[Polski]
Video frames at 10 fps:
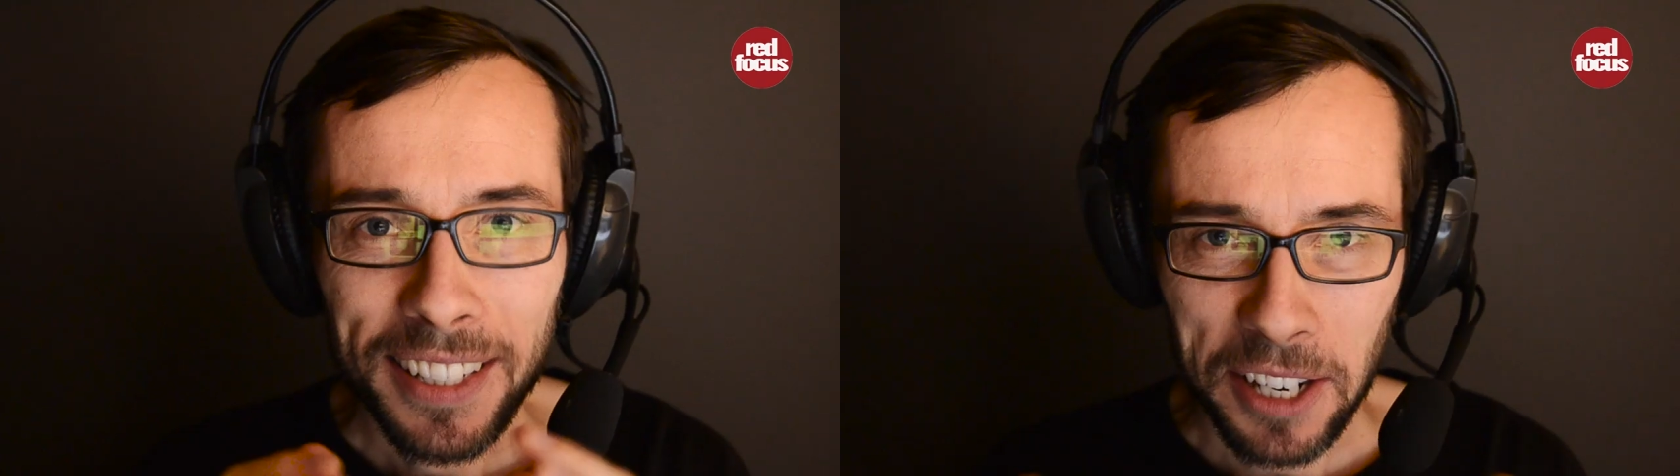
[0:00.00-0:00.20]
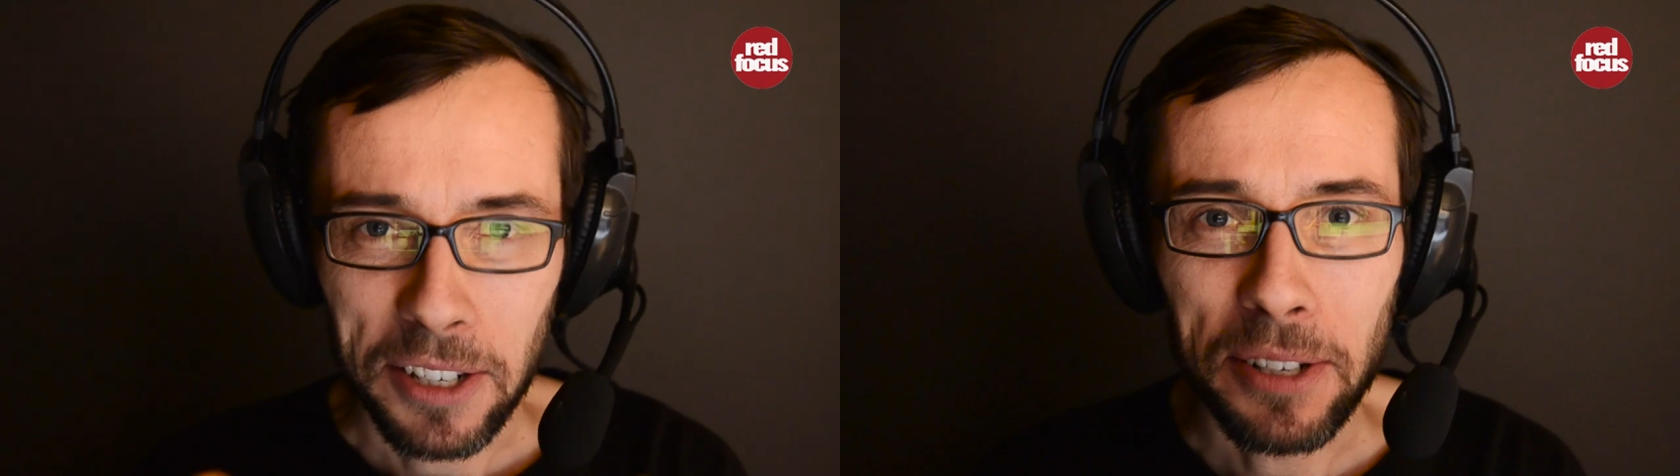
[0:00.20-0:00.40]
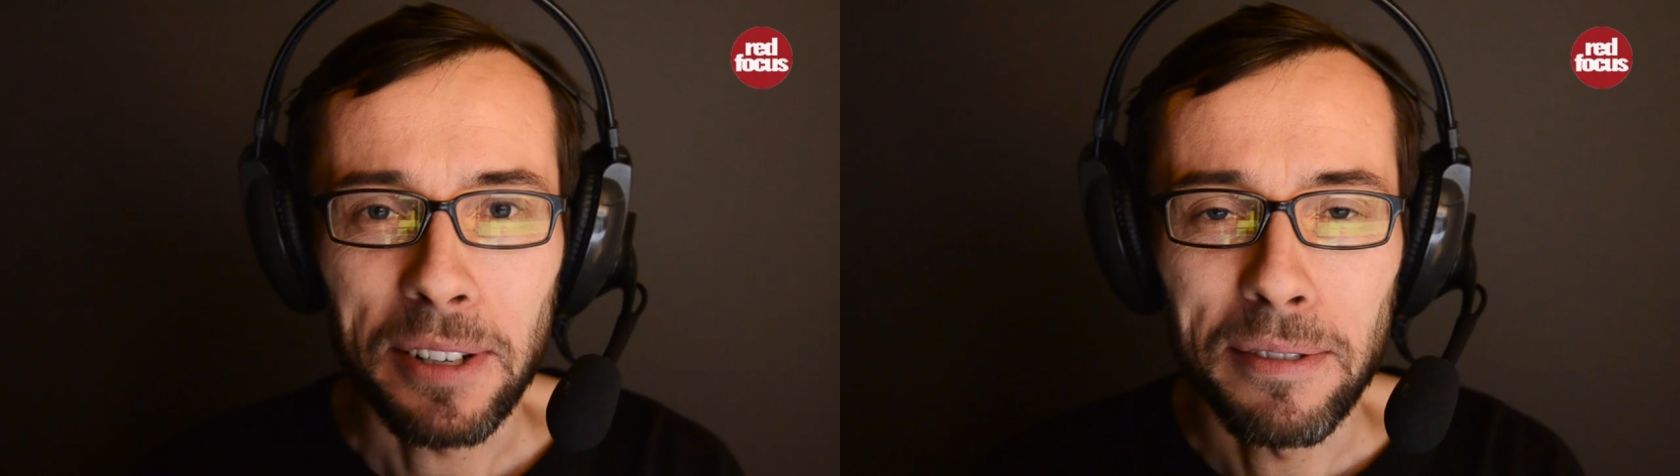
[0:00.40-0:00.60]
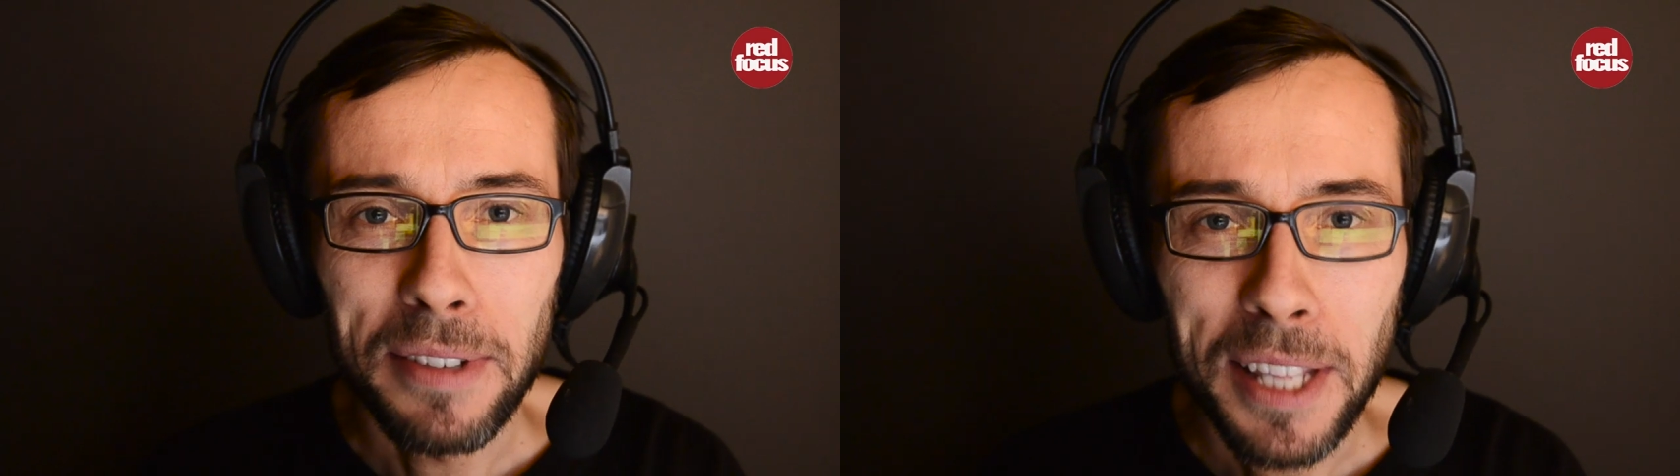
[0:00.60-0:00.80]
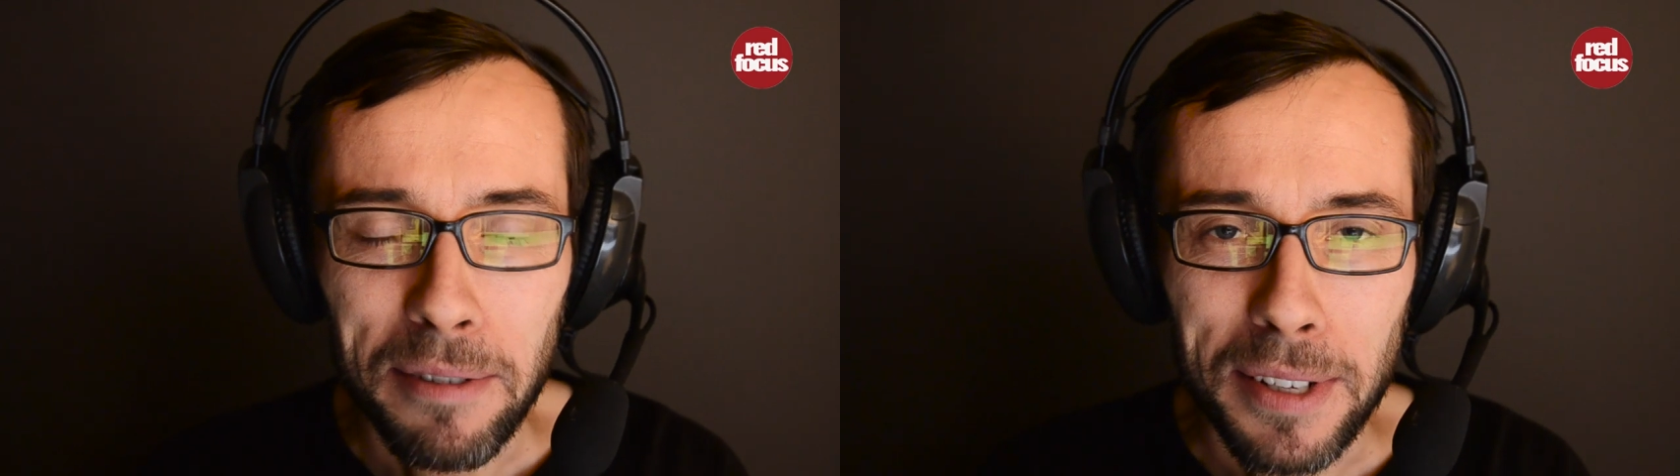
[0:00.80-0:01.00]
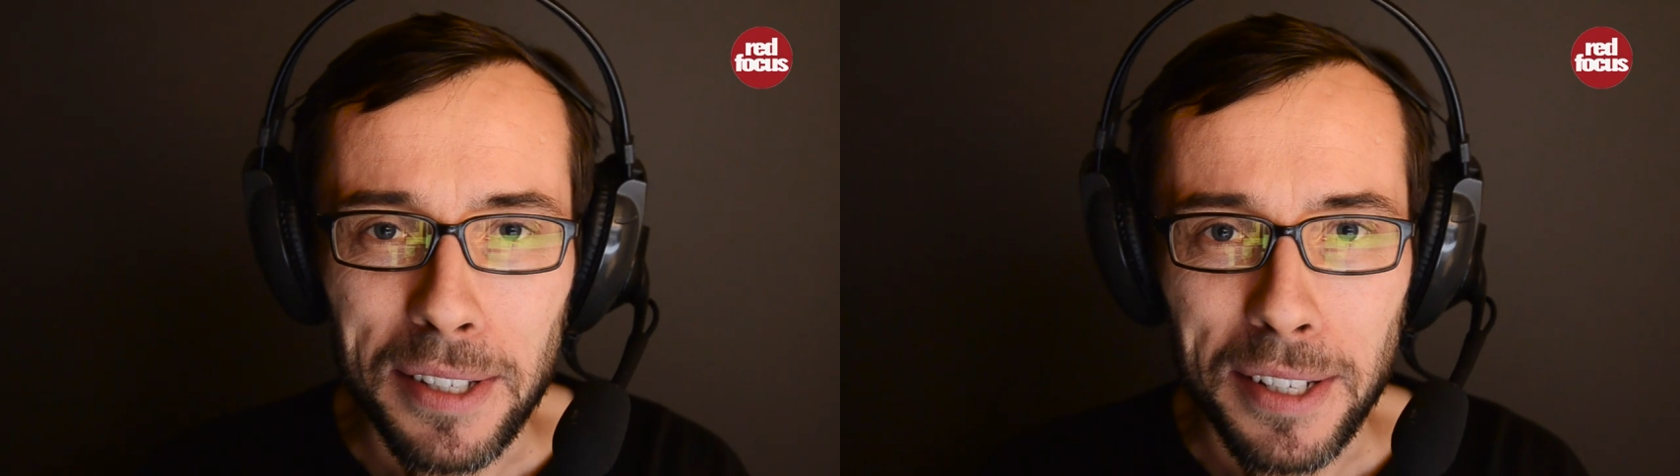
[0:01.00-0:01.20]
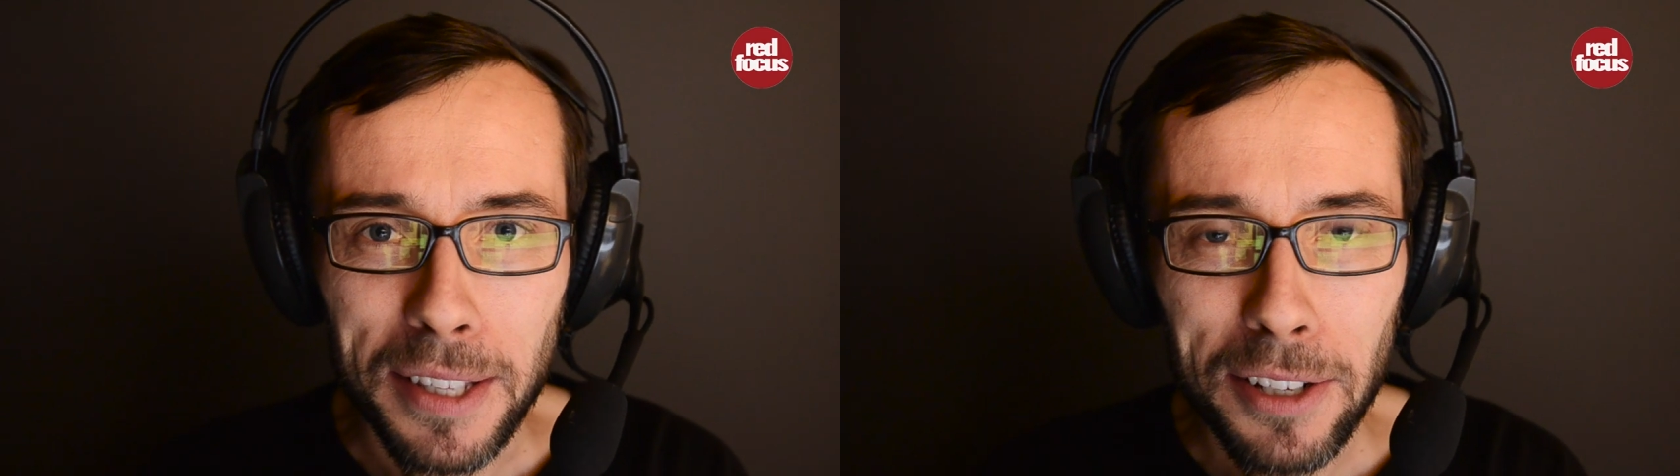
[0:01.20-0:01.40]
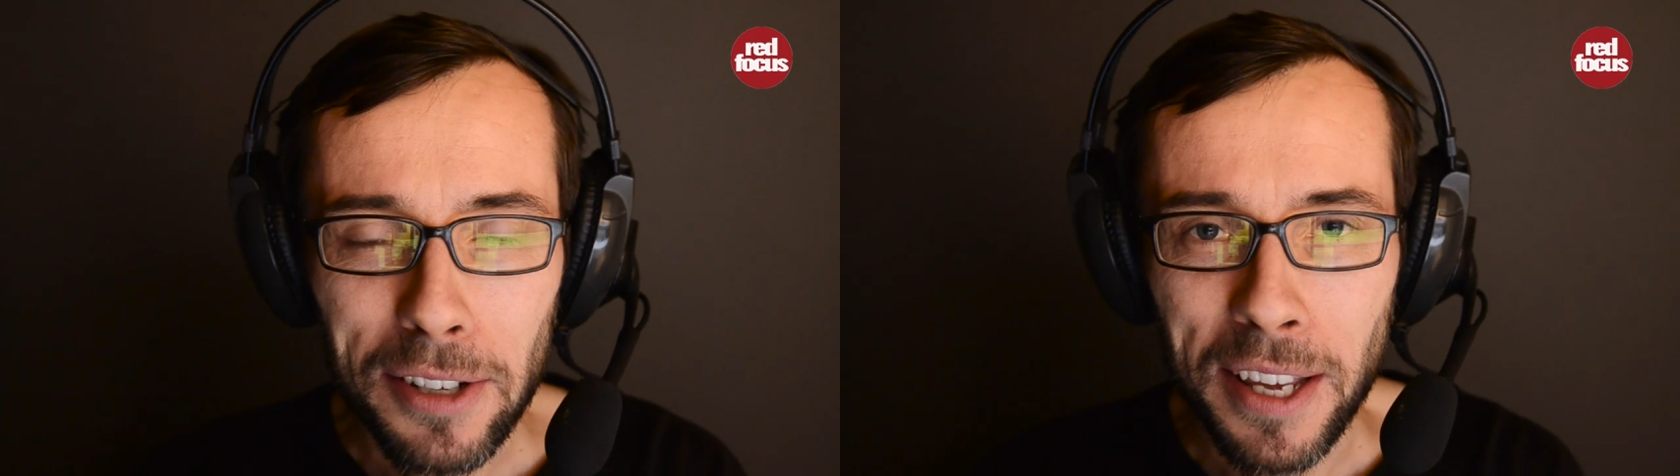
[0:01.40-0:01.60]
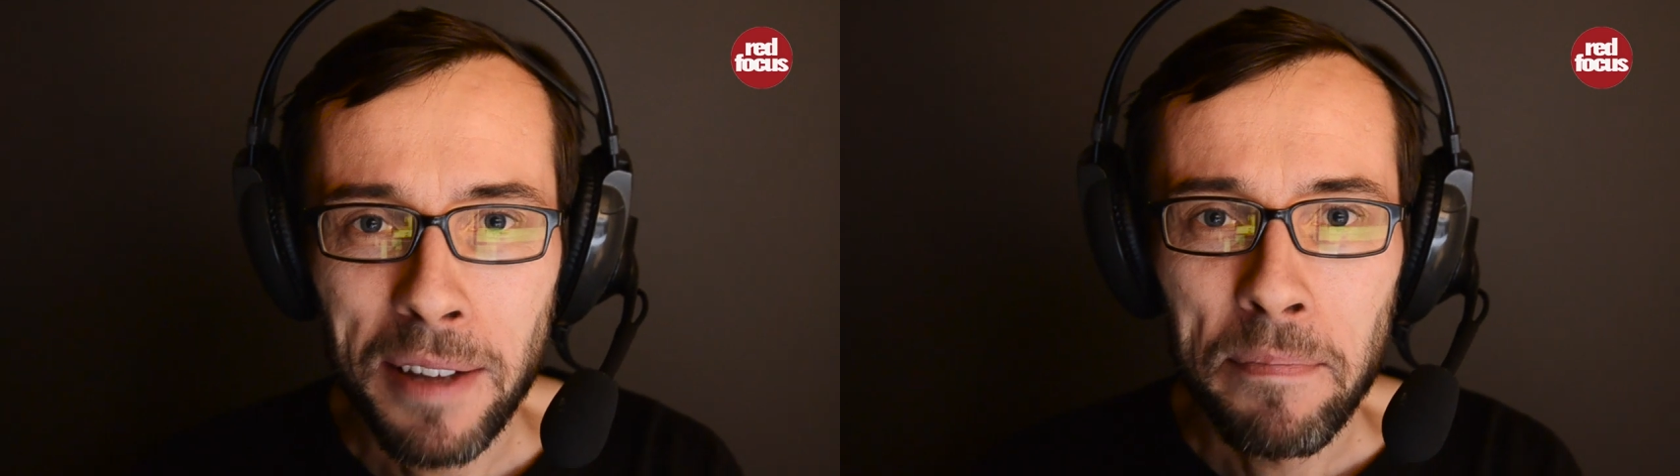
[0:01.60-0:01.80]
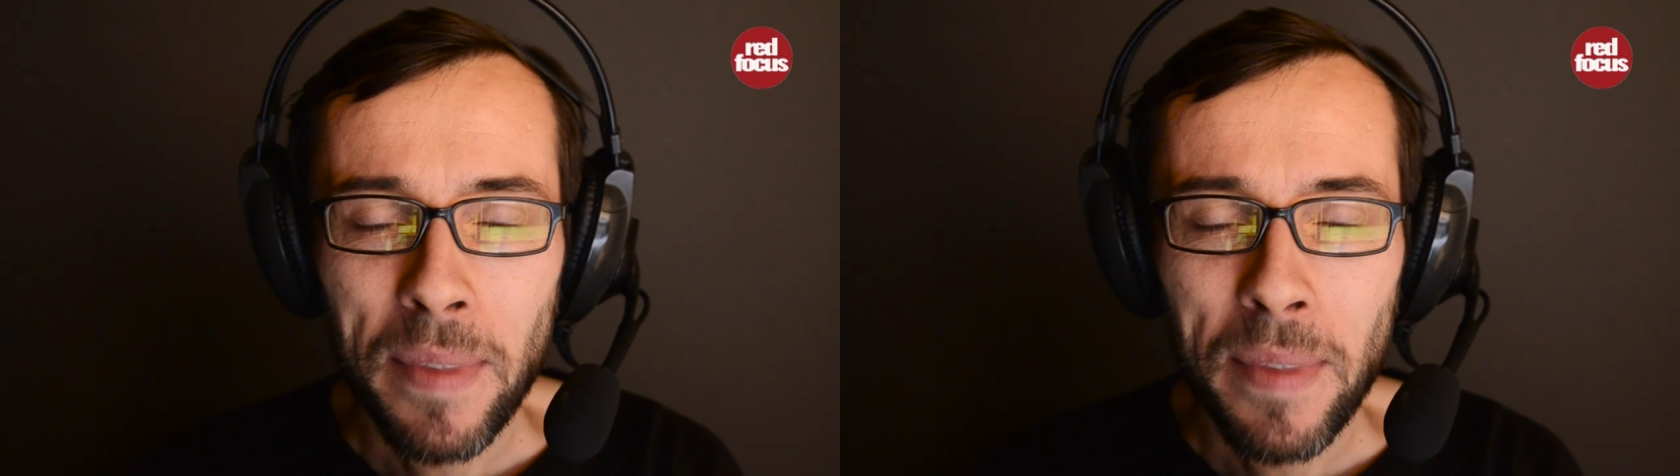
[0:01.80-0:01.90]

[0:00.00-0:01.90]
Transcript: Cześć, witam Was serdecznie.